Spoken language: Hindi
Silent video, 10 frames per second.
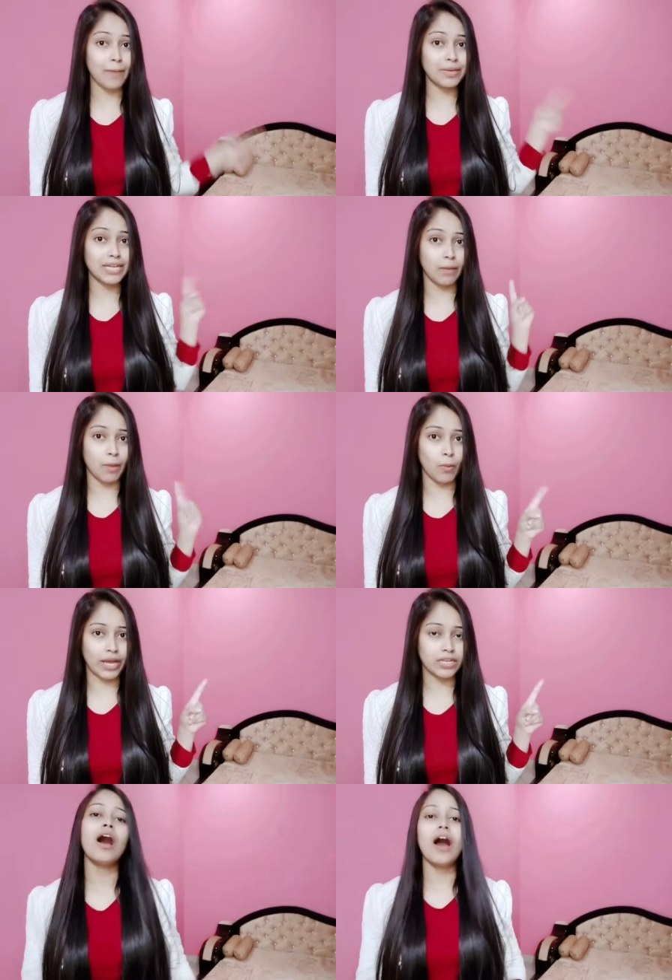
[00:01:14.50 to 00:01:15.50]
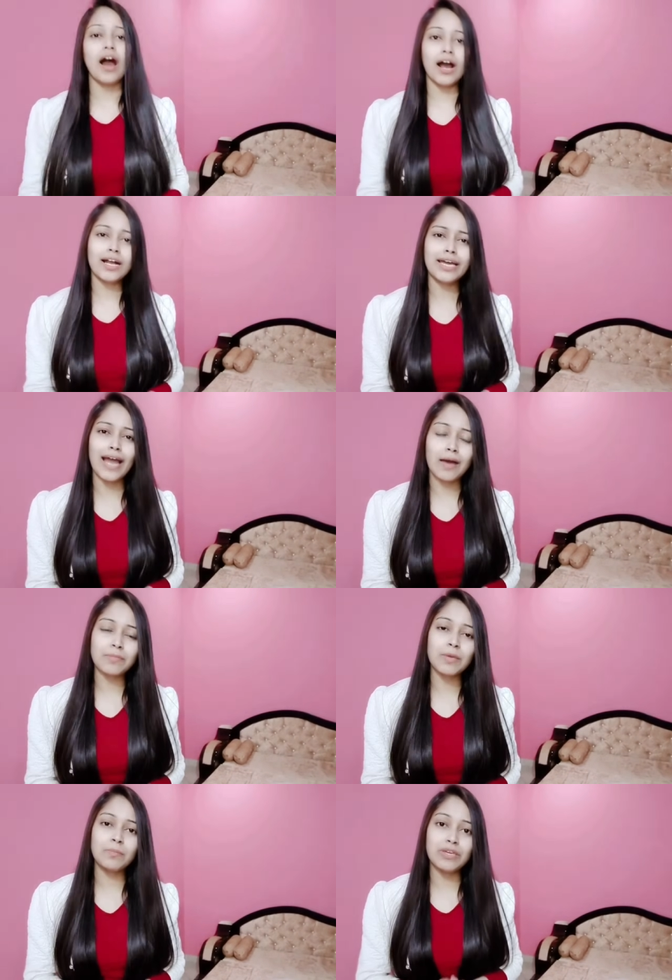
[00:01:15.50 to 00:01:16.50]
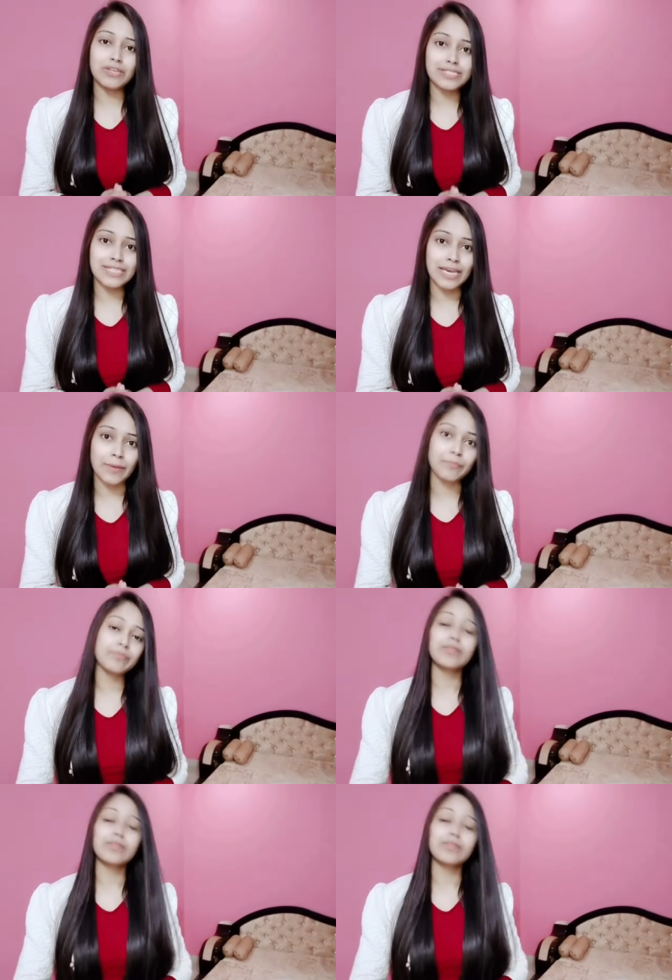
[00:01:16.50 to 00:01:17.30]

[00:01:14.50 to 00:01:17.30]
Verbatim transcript: हैबिट नंबर वन अगर आपके पीरियड्स हैं